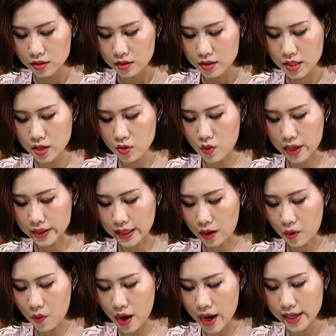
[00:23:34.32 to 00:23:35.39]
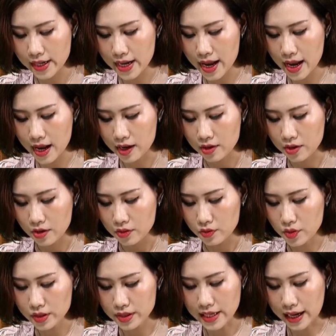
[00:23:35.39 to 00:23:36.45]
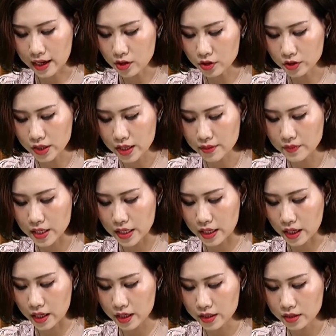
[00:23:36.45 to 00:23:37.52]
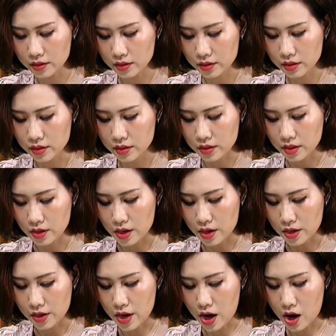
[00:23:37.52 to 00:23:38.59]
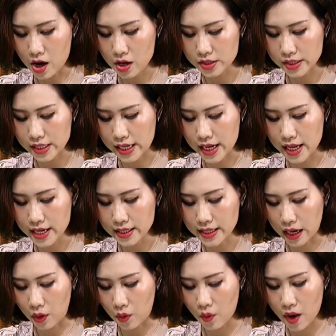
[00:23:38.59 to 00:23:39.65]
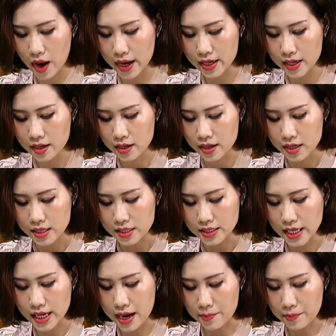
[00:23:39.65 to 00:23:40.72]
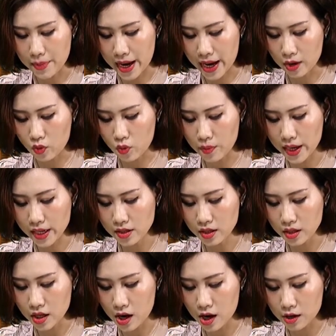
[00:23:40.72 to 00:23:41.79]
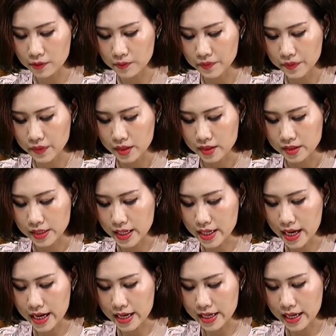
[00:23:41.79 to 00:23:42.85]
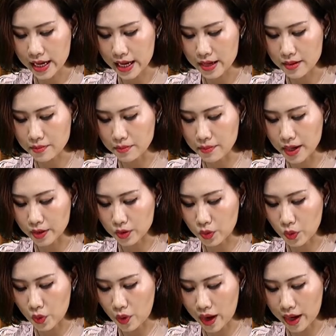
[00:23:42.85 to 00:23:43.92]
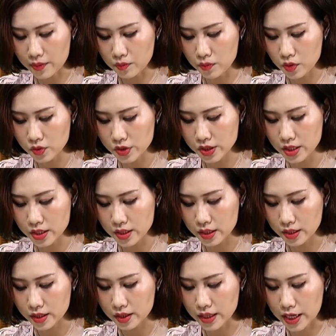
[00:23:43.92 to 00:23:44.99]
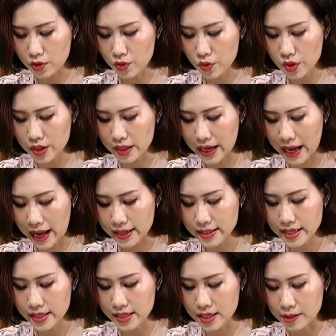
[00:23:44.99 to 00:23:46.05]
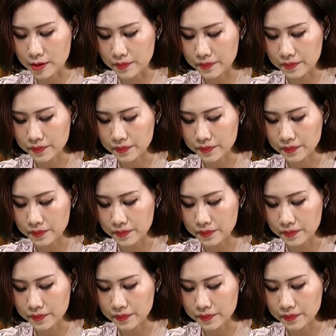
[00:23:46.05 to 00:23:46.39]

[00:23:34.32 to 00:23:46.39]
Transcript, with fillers: Nhưng ngoài thằng khoai ra, nó chẳng có thêm gì hết. Nó sẽ lấy thằng khoai, sẽ làm mẹ của mấy đứa con, sẽ ngày ngày mệt nhoài mưu sinh để nuôi cả gia đình.